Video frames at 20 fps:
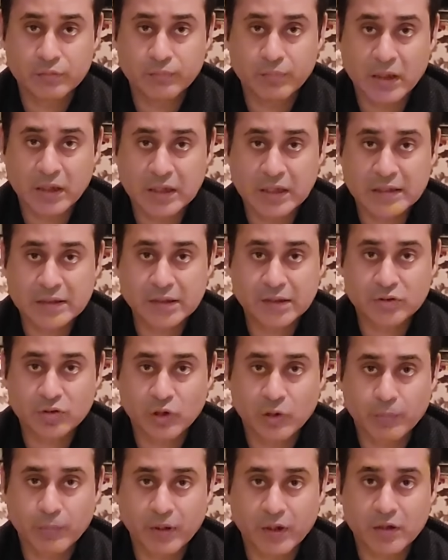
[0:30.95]
बाकायदा
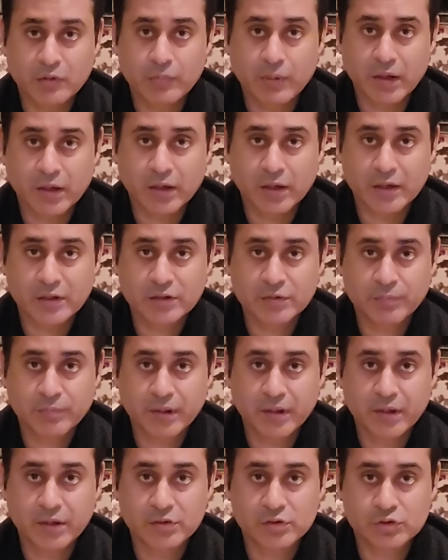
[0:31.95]
तौर पे अखबार
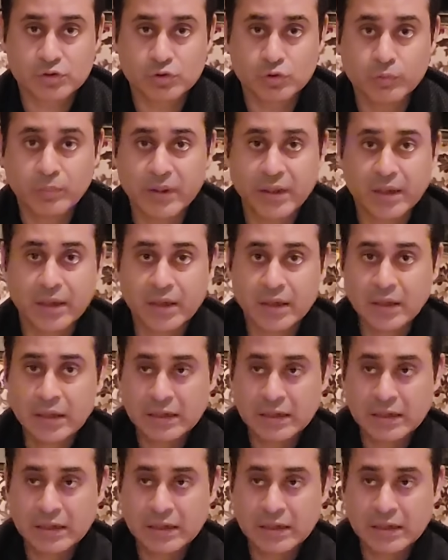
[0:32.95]
में सूबे